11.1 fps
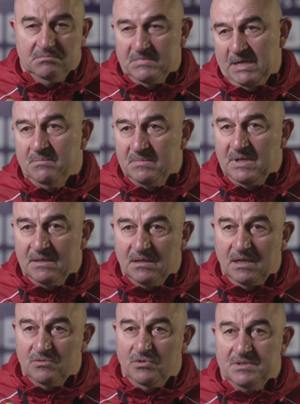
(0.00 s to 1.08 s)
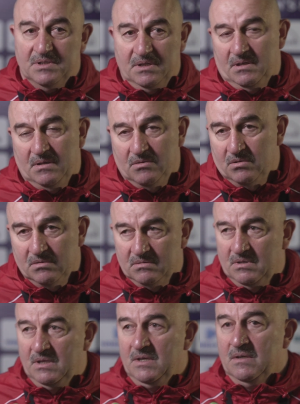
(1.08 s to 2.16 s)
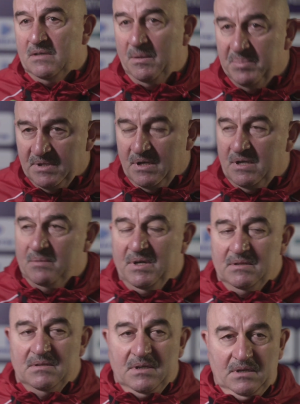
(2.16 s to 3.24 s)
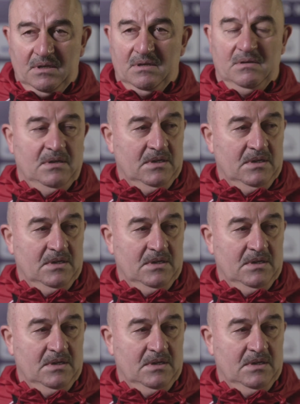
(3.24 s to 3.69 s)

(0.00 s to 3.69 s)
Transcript: Нам надо готовиться, и он капитан команды, и